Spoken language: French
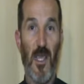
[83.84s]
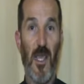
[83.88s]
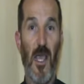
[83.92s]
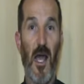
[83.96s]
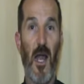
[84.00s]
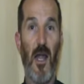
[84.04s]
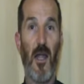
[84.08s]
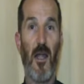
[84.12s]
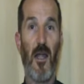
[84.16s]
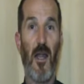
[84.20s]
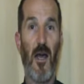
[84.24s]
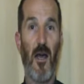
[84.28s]
Et
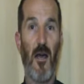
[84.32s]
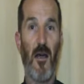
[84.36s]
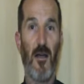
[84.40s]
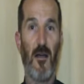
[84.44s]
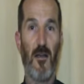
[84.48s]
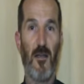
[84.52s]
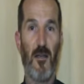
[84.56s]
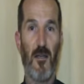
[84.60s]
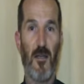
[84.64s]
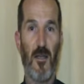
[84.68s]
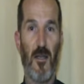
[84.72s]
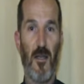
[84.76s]
Allah,
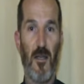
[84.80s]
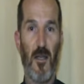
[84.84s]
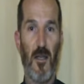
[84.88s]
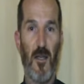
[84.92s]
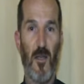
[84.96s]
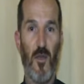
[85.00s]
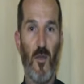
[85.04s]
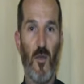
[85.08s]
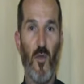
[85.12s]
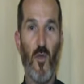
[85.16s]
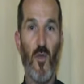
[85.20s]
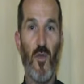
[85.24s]

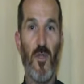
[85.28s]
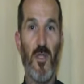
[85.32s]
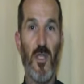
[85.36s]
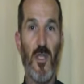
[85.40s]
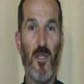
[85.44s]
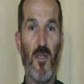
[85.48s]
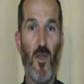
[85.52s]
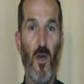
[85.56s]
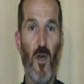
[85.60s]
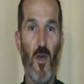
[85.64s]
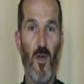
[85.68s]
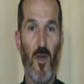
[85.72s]
une
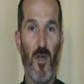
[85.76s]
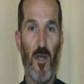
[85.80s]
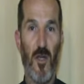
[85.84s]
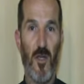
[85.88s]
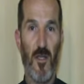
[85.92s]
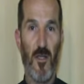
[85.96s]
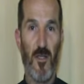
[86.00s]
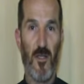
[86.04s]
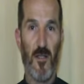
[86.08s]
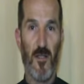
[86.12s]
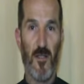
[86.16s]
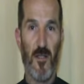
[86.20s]

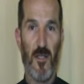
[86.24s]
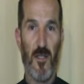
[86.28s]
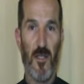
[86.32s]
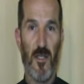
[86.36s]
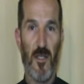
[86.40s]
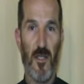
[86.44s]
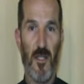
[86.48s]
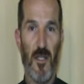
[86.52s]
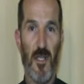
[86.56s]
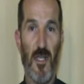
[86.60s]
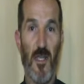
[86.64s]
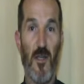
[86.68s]
idole
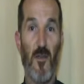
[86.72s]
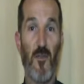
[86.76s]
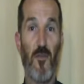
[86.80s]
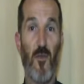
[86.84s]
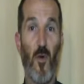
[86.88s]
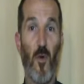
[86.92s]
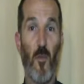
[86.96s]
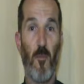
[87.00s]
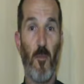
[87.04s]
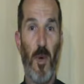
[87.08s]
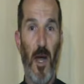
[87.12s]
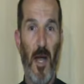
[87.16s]
qu'ils
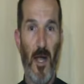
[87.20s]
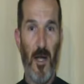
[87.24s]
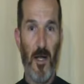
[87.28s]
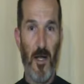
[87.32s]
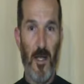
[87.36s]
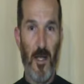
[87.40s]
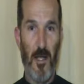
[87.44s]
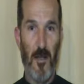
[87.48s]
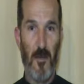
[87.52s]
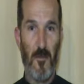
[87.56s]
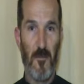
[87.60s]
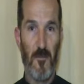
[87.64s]
font
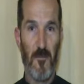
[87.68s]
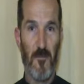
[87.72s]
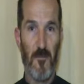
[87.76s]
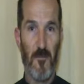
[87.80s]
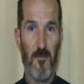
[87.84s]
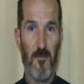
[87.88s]
parler